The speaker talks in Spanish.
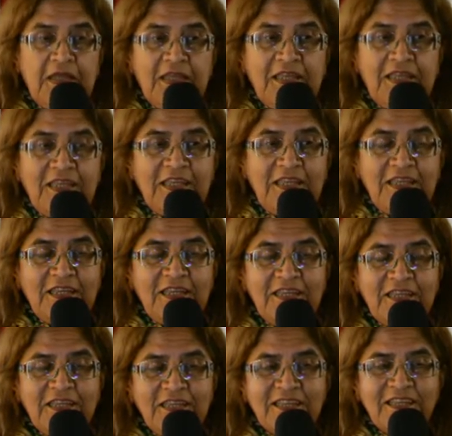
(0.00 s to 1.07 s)

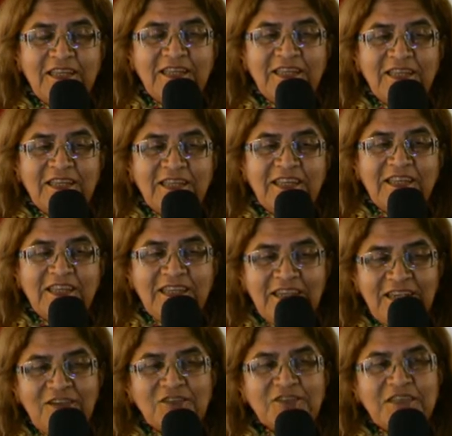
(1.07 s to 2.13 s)
y,
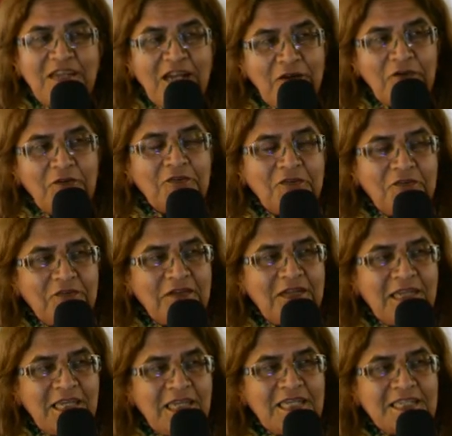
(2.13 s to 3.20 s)
nos trajo
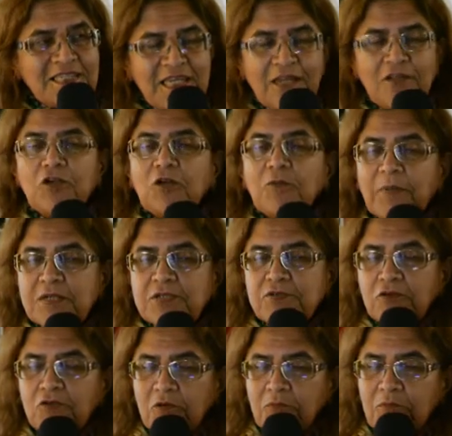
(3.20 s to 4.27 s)
ese año nos
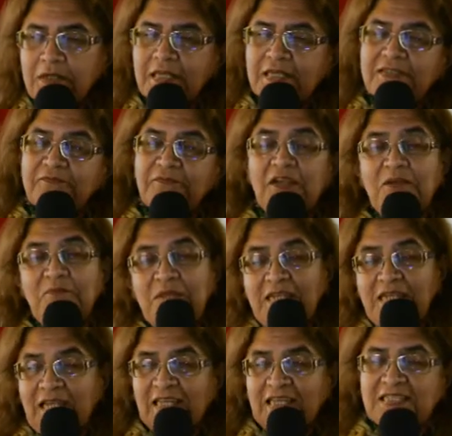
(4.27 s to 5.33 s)
pasó como unas
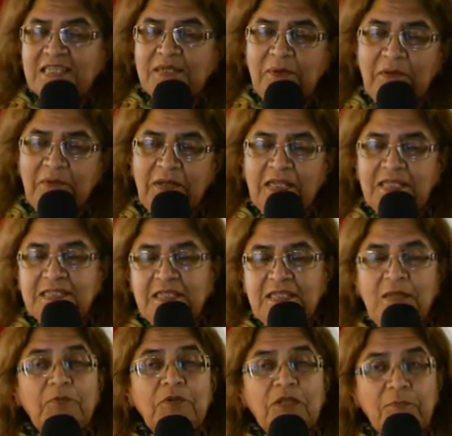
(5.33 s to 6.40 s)
filminas que se llamaban en ese
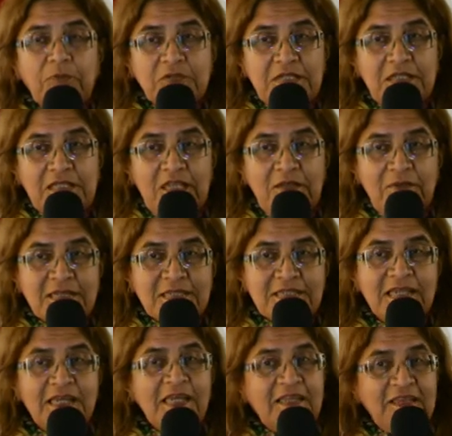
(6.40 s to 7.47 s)
tiempo diapositivas
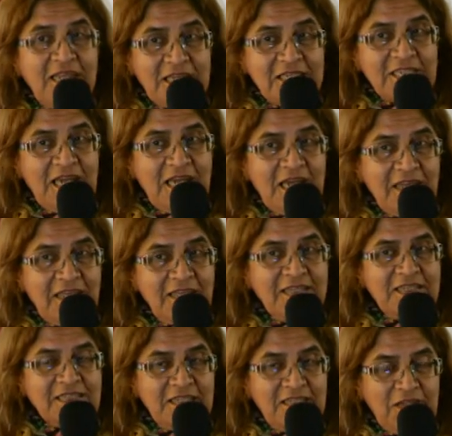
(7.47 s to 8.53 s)
de allá,
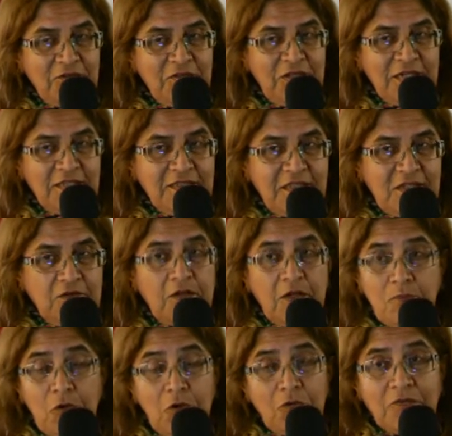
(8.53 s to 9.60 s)
de Santiago del Estero, del
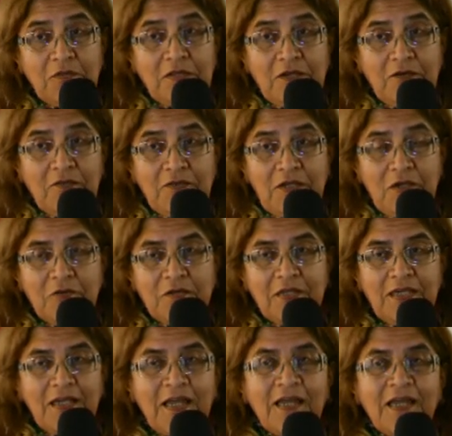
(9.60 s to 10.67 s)
monte, ¿no? De lo
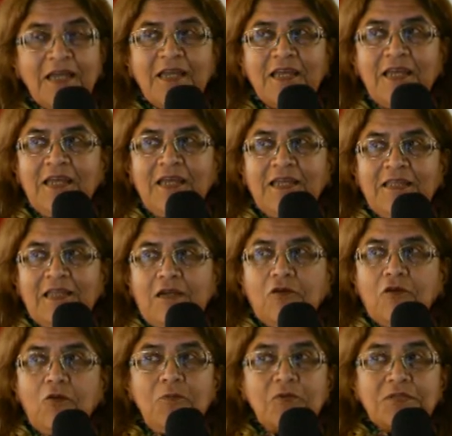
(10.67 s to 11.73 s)
que era, de lo
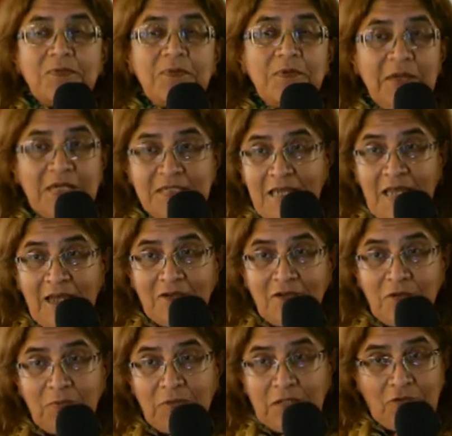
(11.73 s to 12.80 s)
cómo se vive allá,
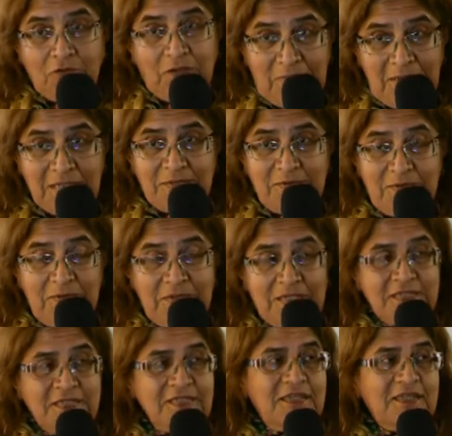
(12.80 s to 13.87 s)
¿no? Porque todavía se vive
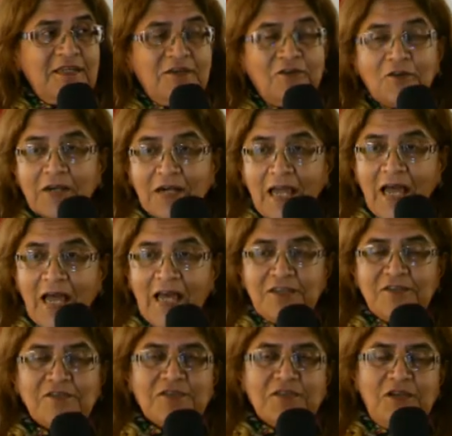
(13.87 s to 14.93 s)
así, en los
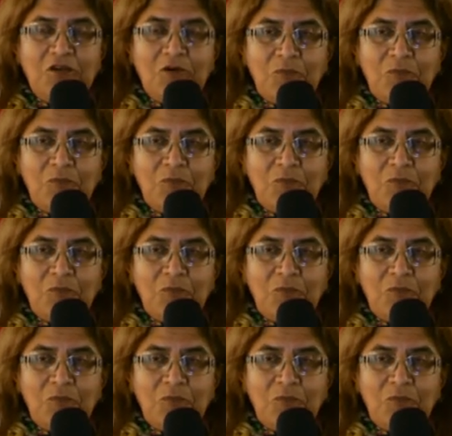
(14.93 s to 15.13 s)
ranchos, en los